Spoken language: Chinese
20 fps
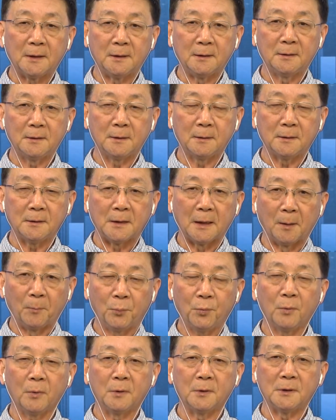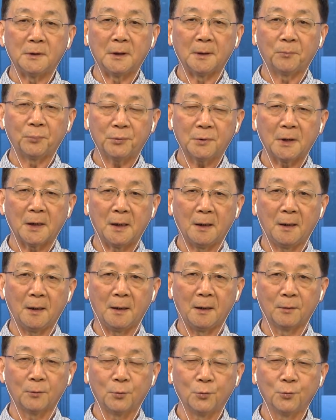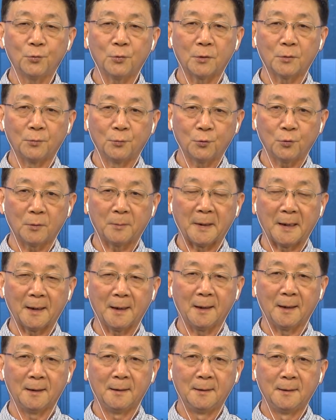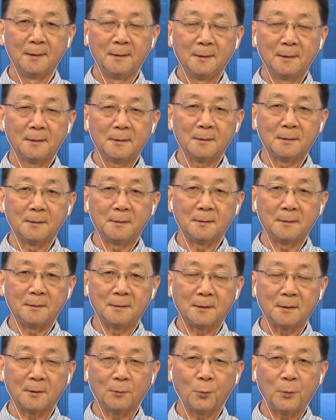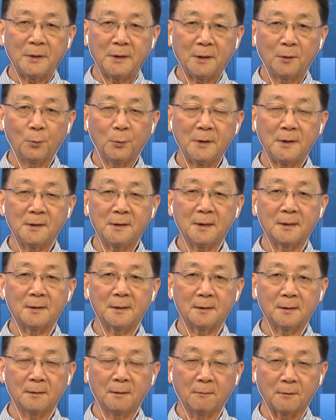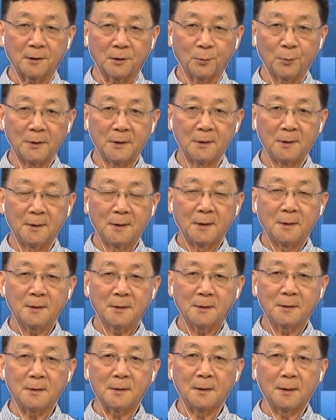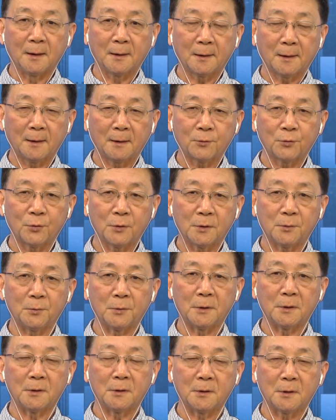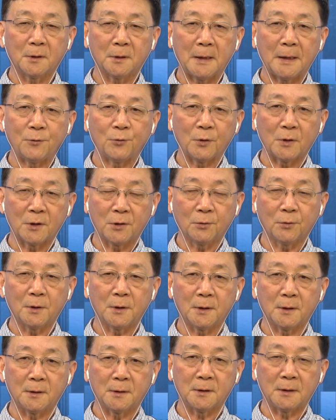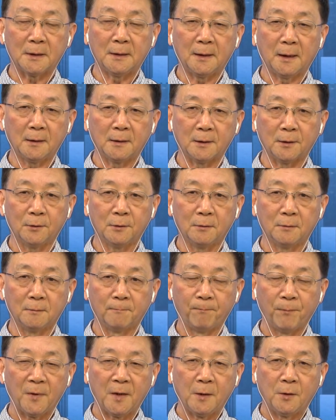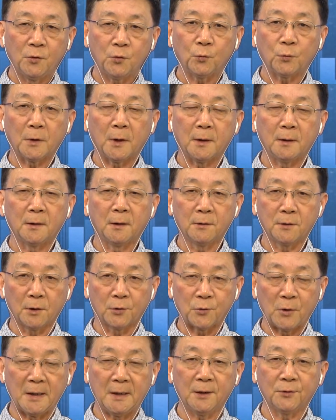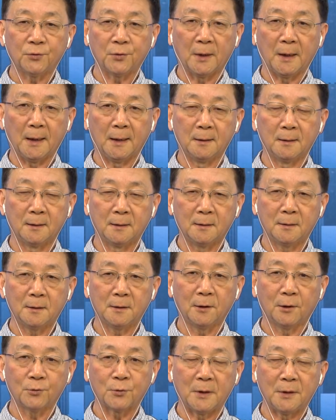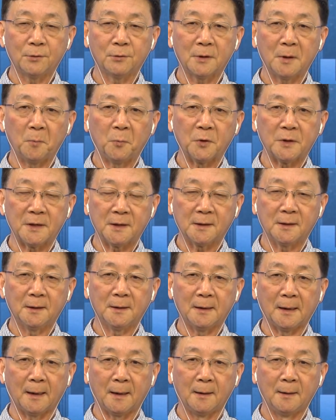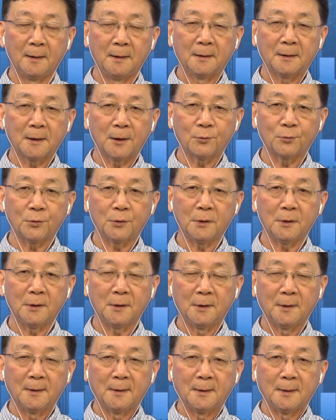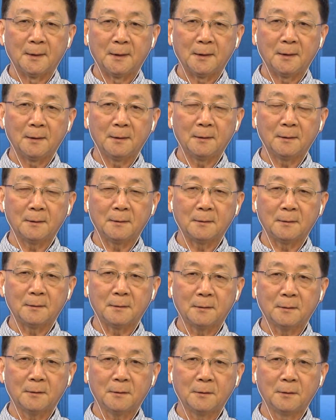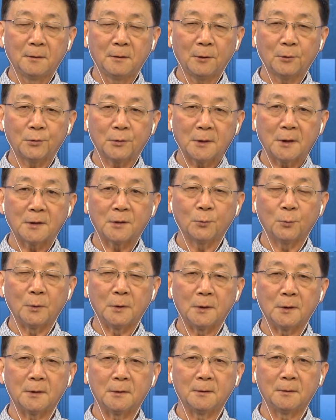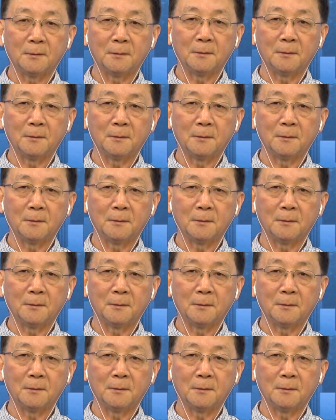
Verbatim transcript: 人也不也不是很好，工作工作没了，呃，婚姻婚姻现在在闹离婚，自己呢，他说我干脆收拾了行囊以后。住到一条小船上去了，这条船就在墨西哥呢。他说：“呃，他说，但是我